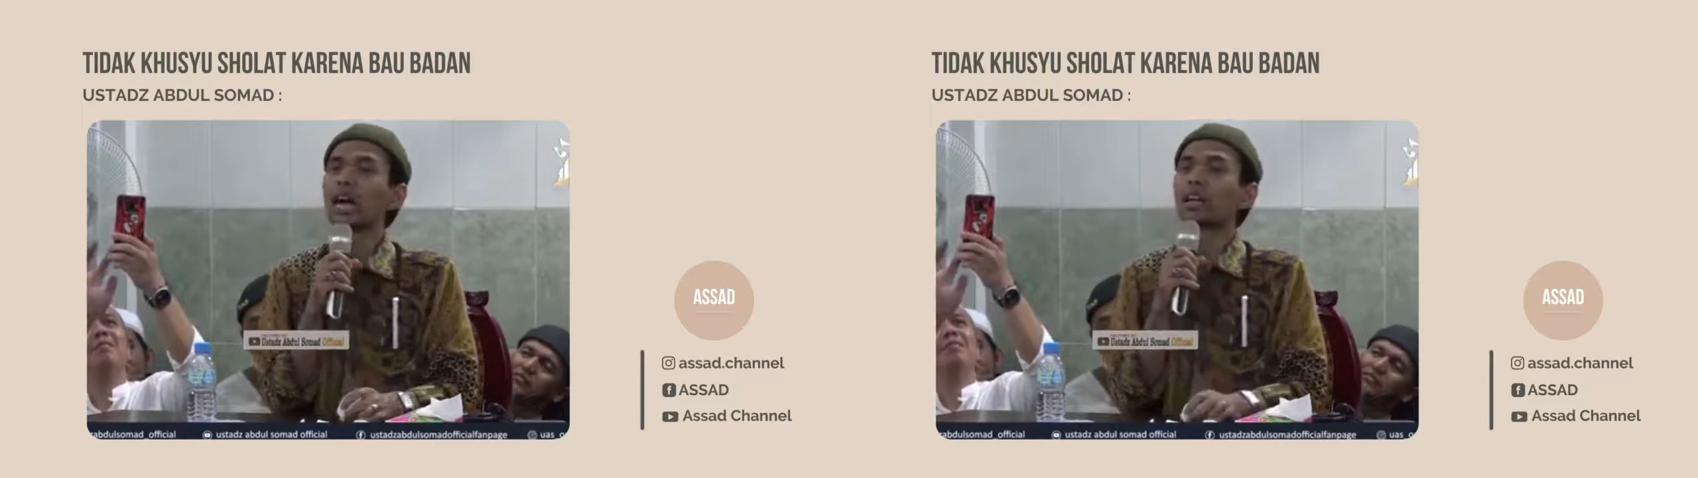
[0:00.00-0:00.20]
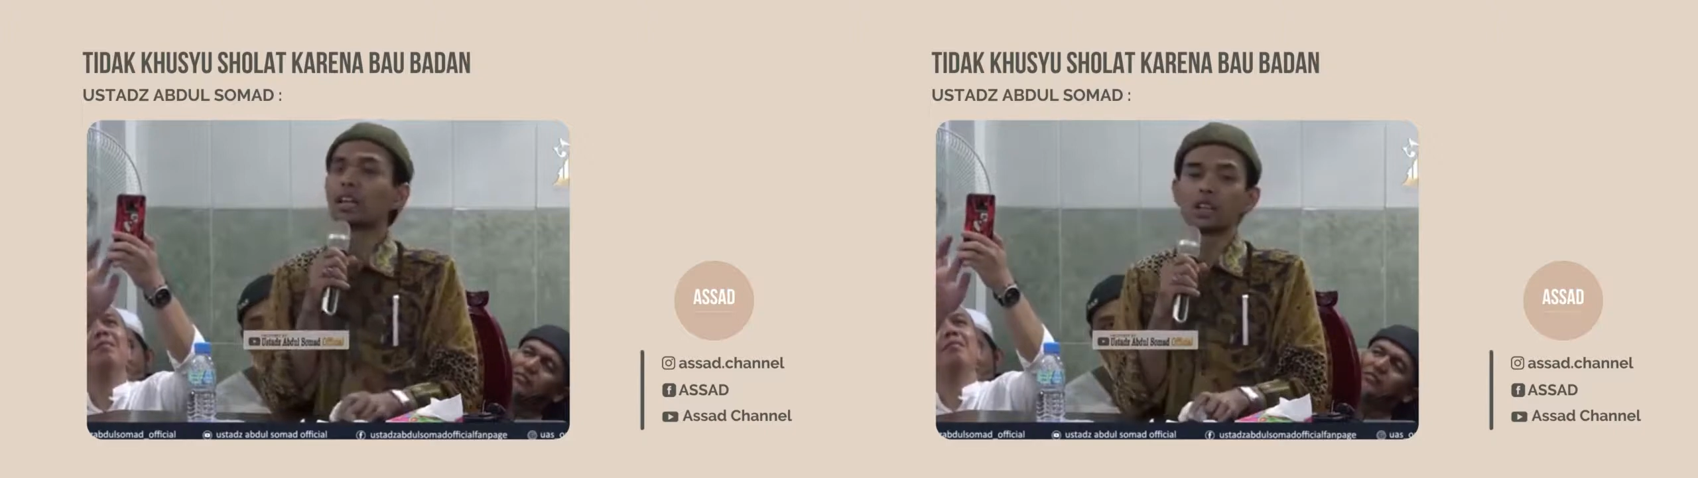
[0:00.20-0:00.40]

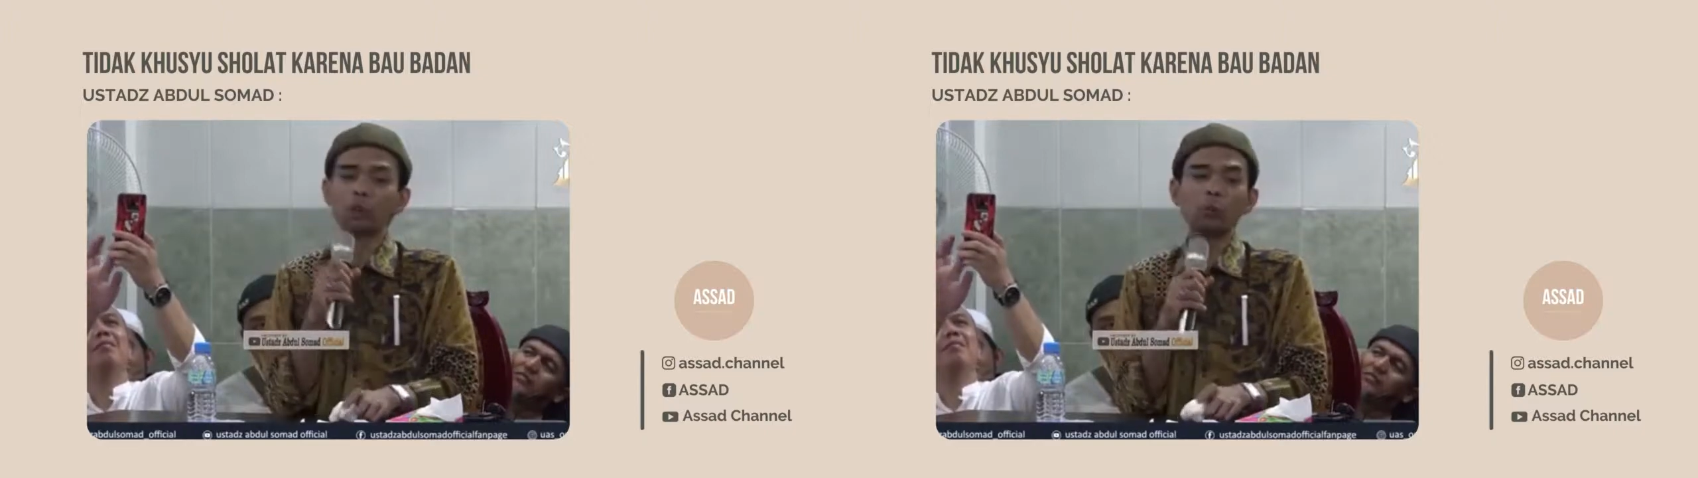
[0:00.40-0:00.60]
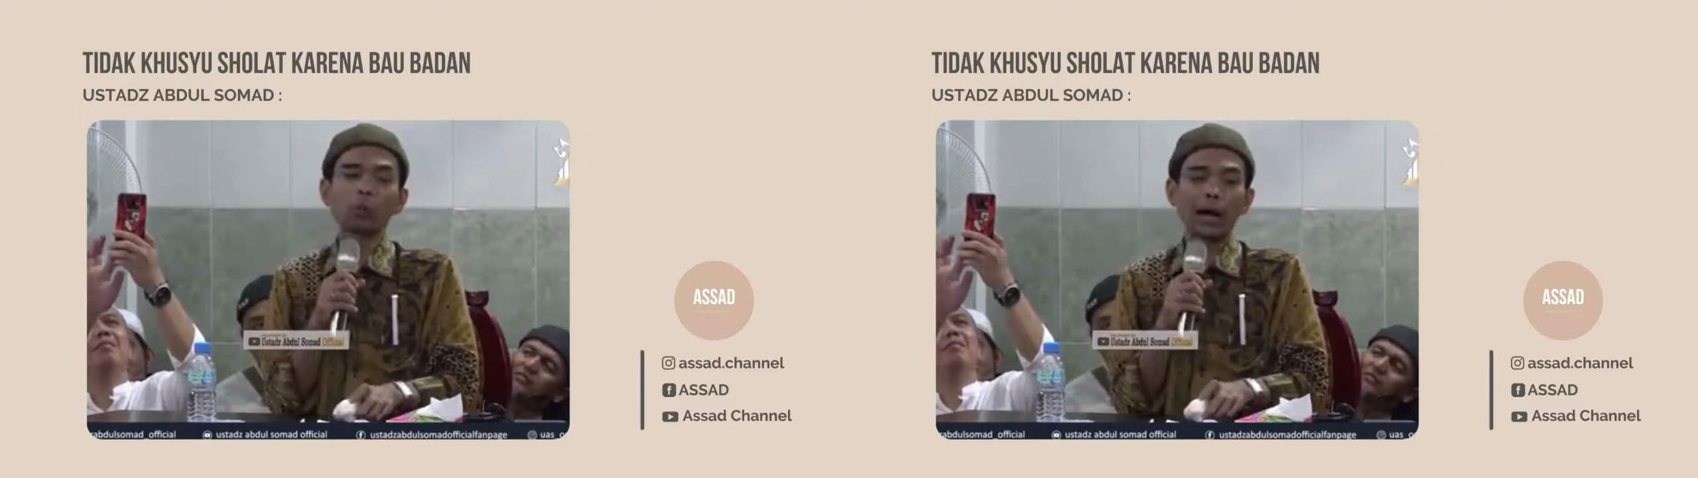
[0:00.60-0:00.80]
Jadi
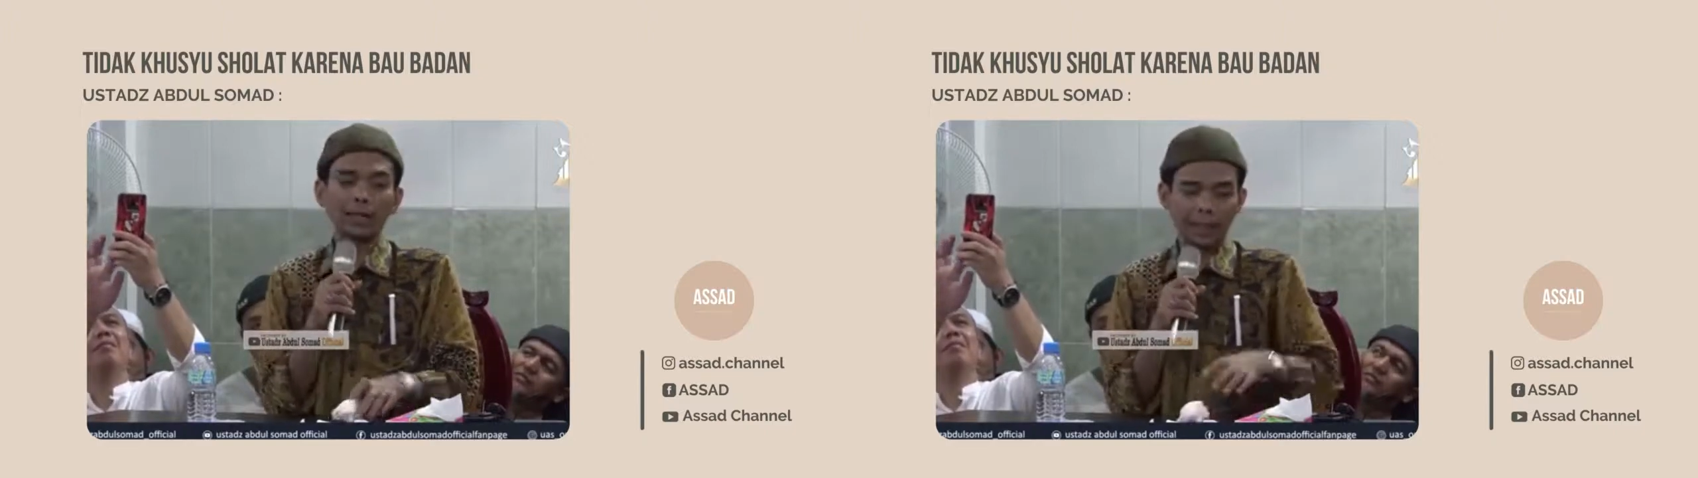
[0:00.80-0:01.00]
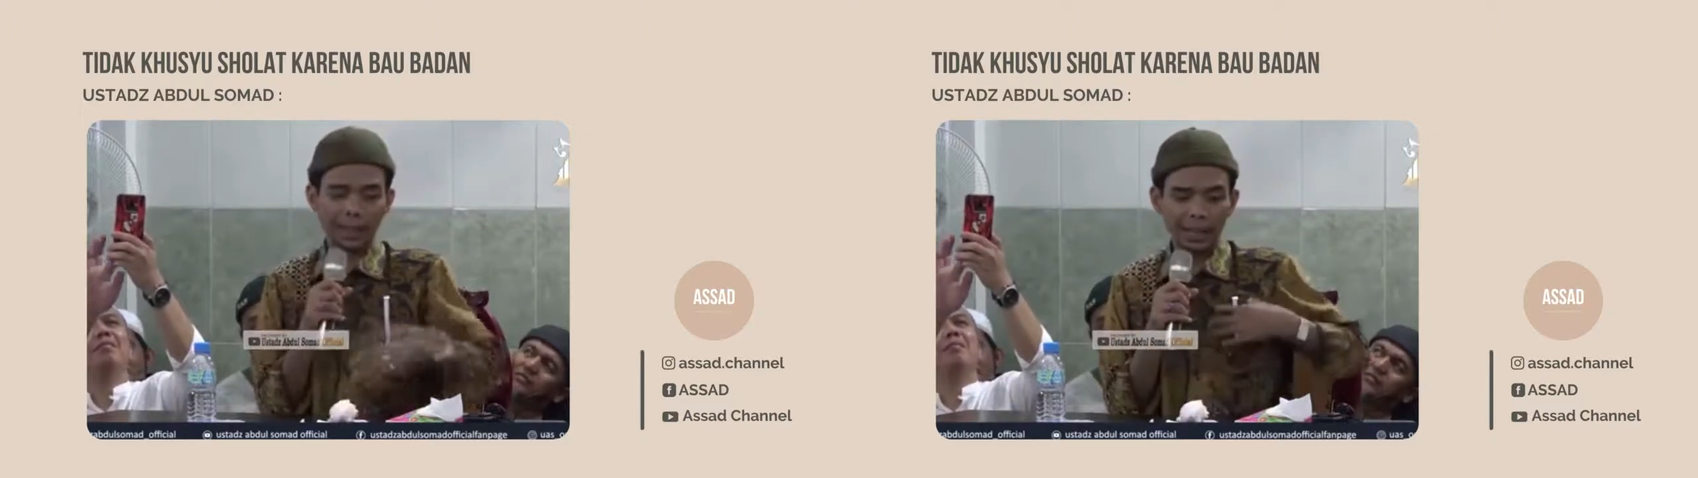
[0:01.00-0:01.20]

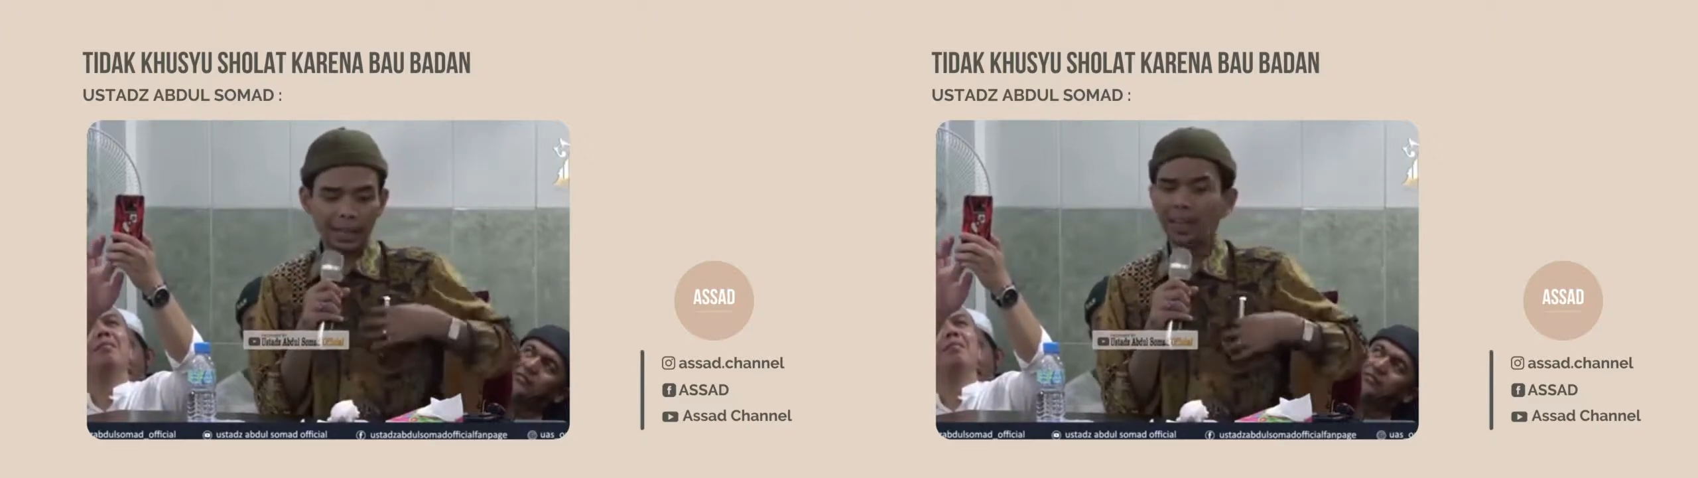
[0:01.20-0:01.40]
rupanya